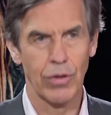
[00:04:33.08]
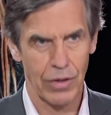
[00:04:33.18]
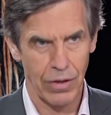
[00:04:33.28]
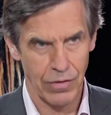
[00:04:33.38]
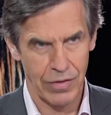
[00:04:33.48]
de
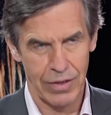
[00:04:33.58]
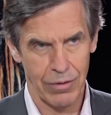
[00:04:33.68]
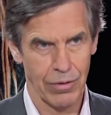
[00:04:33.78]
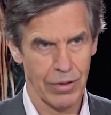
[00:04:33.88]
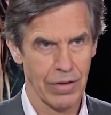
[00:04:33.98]

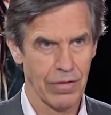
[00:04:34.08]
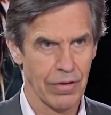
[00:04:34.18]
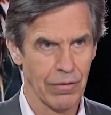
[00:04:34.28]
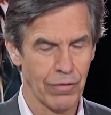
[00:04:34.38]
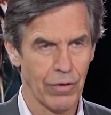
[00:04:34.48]
35
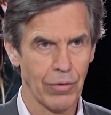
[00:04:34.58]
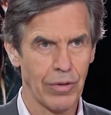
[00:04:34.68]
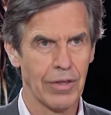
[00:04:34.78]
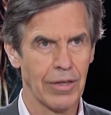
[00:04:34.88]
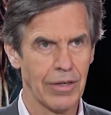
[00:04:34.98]
orchestres d'enfants ont
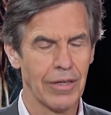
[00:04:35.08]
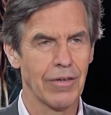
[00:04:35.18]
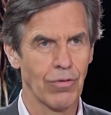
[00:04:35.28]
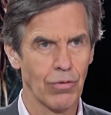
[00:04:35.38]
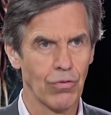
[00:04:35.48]
été
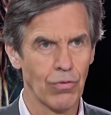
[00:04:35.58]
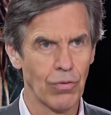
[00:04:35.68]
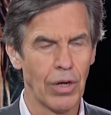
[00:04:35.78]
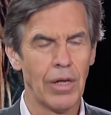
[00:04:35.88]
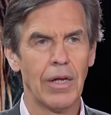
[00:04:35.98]
créés à ce
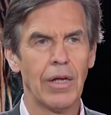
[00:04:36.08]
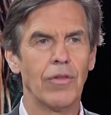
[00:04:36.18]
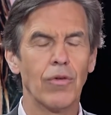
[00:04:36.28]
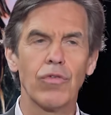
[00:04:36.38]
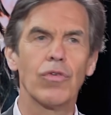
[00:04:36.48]
jour,
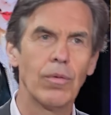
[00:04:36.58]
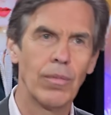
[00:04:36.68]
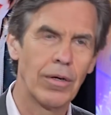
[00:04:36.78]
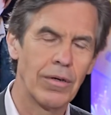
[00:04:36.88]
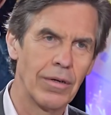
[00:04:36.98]
non
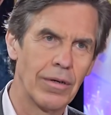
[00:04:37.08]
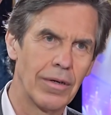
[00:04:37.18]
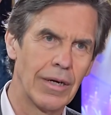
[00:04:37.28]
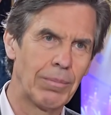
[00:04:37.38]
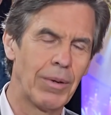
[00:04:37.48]
seulement
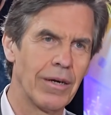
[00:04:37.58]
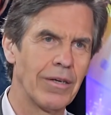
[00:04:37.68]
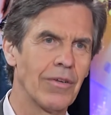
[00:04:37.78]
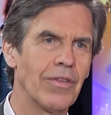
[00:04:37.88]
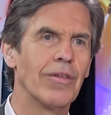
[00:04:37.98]
à
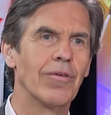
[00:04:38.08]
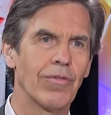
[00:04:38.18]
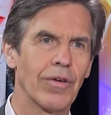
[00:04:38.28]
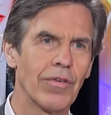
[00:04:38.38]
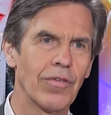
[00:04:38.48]
Paris en
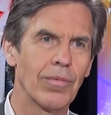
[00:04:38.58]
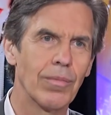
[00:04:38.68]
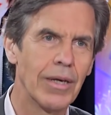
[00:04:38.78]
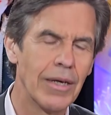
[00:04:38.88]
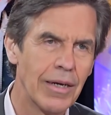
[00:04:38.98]
Ile-de-France,
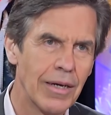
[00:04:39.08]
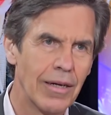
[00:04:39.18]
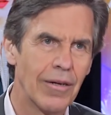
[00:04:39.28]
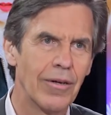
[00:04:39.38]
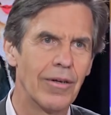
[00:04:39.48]
mais
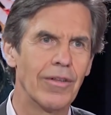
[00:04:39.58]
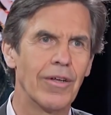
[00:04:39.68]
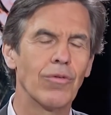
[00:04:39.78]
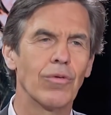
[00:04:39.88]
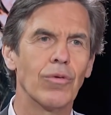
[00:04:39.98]
euh,
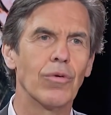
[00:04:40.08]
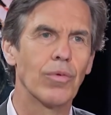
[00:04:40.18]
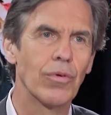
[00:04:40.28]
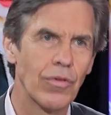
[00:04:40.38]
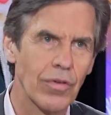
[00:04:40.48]
dans de
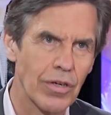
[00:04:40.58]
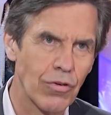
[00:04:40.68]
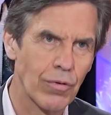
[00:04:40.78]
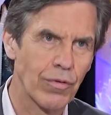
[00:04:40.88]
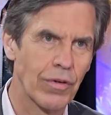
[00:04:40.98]
nombreuses
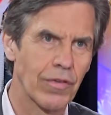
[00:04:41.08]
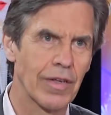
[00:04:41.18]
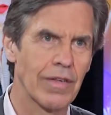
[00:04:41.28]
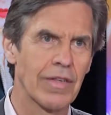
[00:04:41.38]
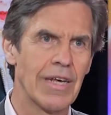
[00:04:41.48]
régions
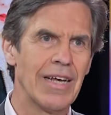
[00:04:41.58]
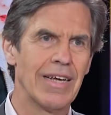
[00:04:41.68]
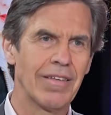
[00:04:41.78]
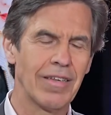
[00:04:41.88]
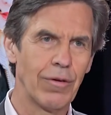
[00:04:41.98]
françaises.
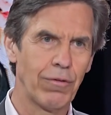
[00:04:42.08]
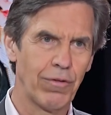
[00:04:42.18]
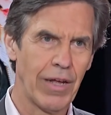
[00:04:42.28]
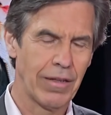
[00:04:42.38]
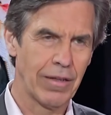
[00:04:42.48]
Et c'est le
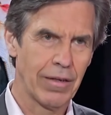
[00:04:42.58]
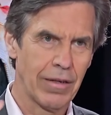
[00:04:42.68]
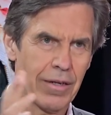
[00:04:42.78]
fait